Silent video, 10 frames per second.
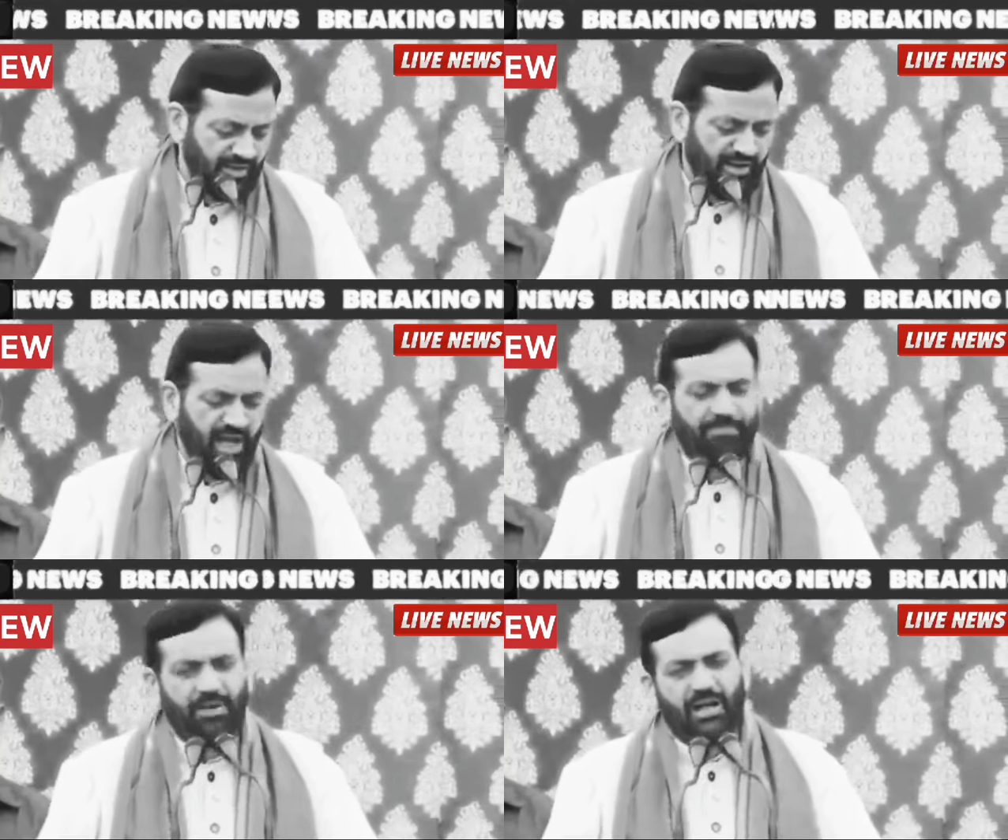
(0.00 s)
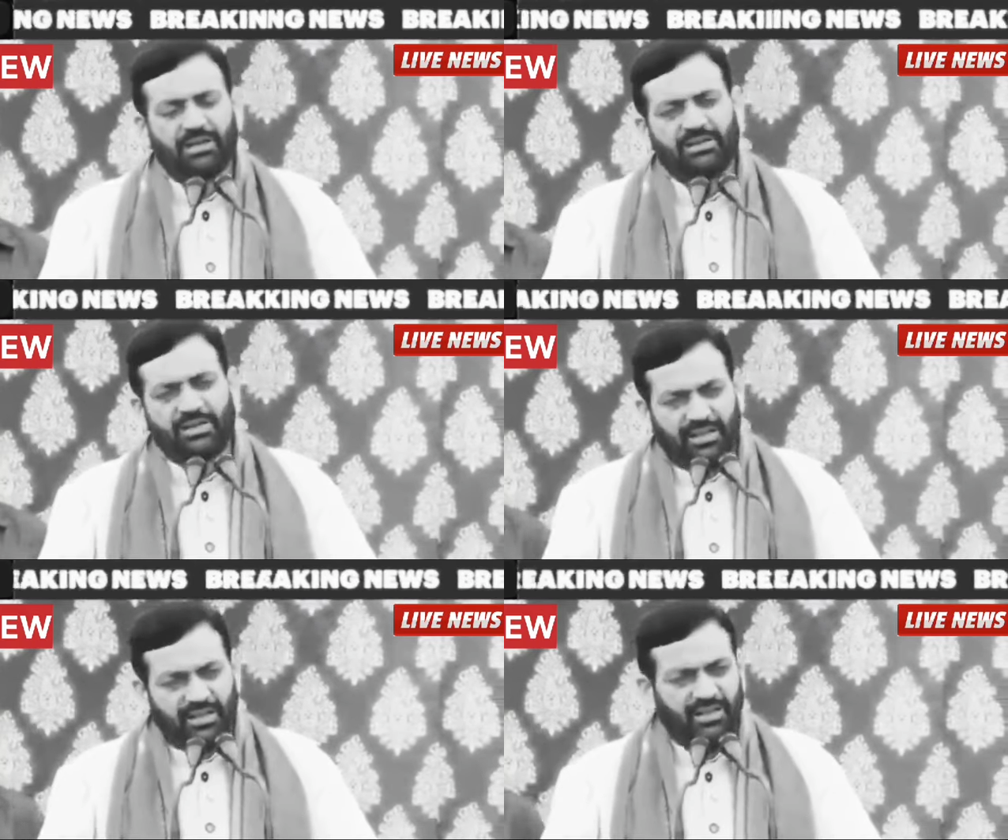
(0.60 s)
या पार्ट
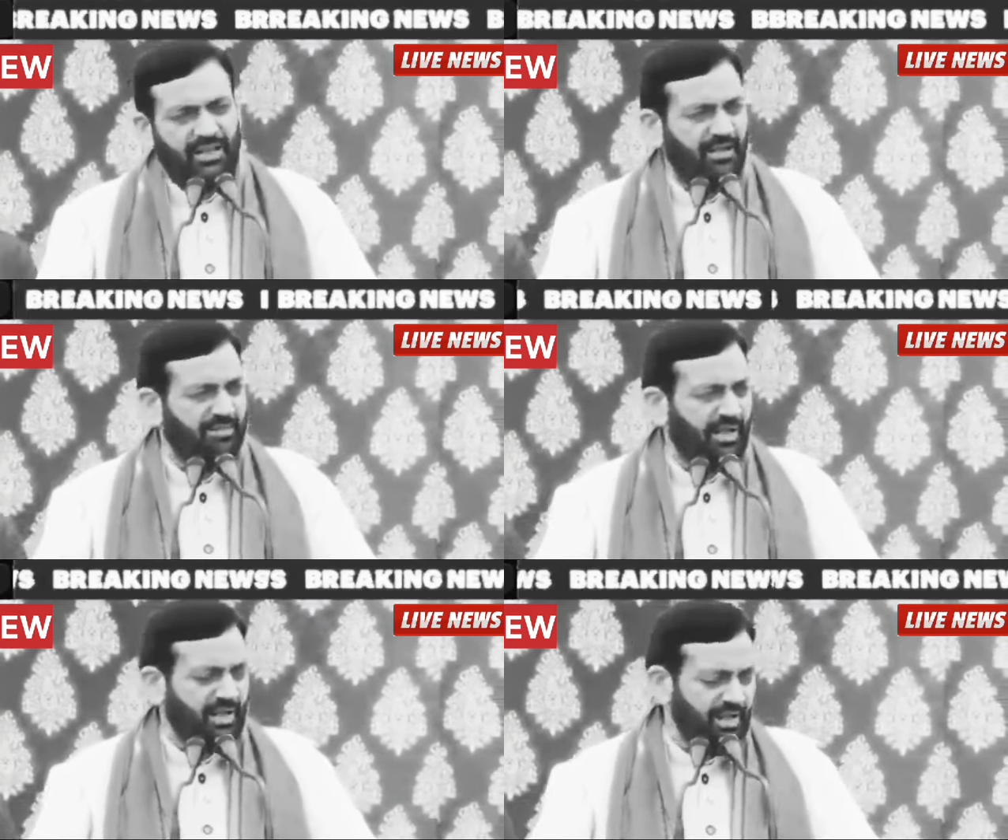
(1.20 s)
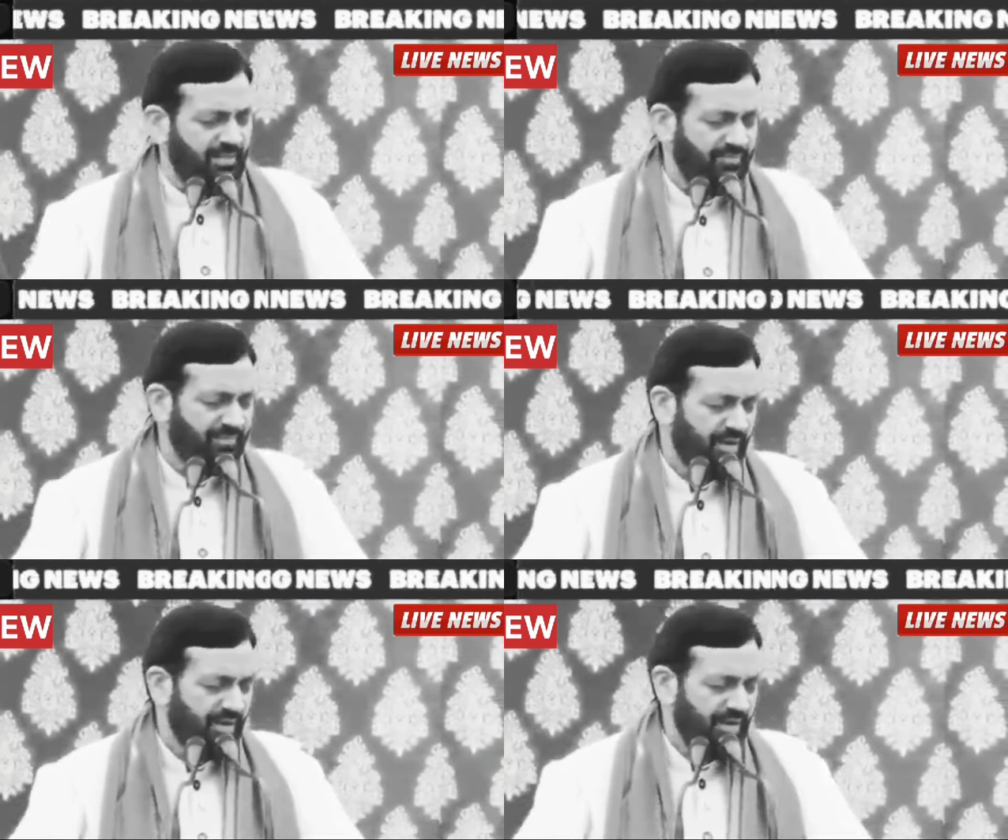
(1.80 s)
थ्री के हमारे
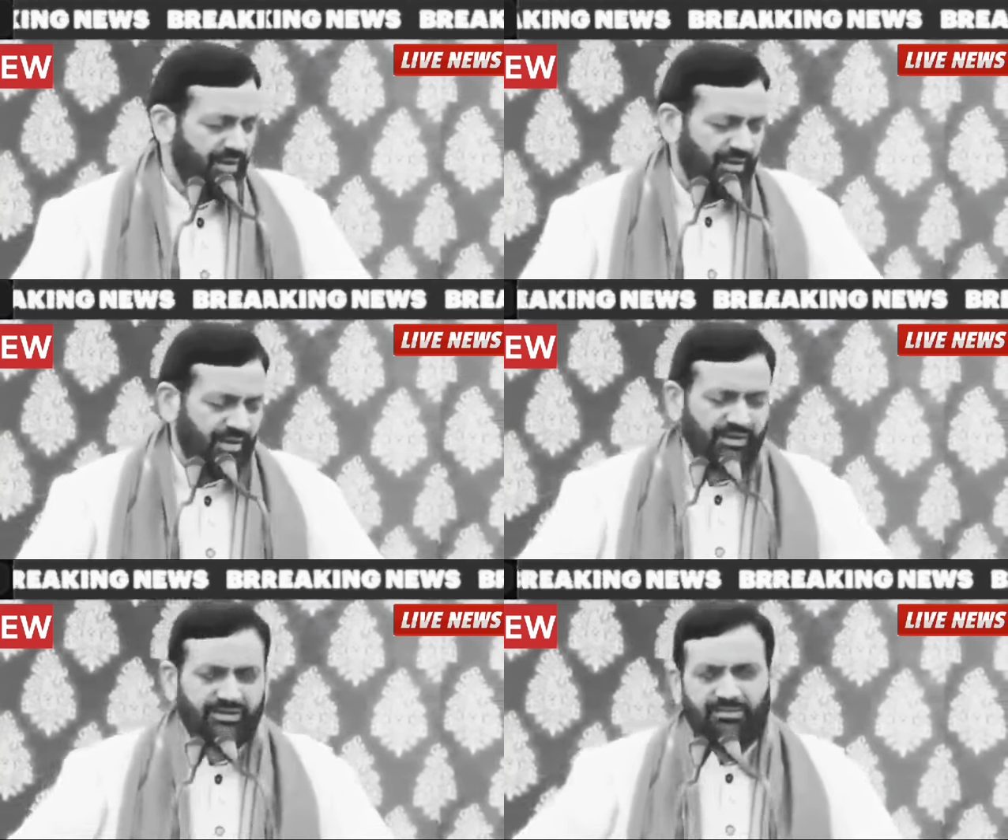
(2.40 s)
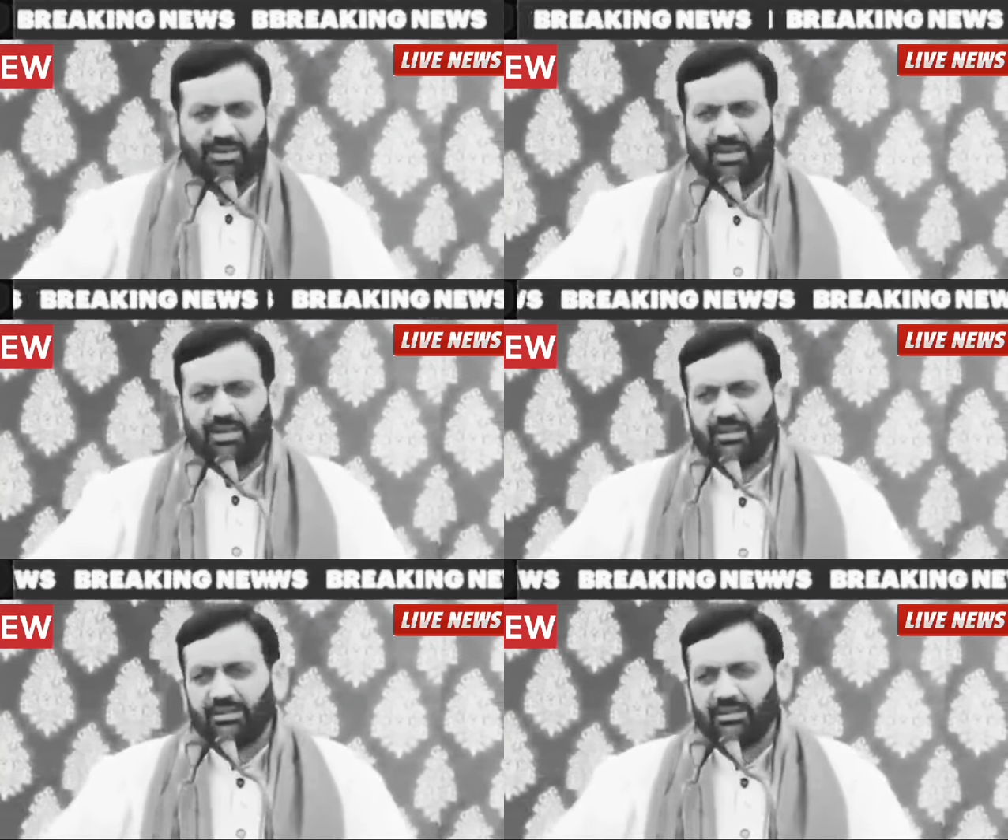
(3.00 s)
ये सभी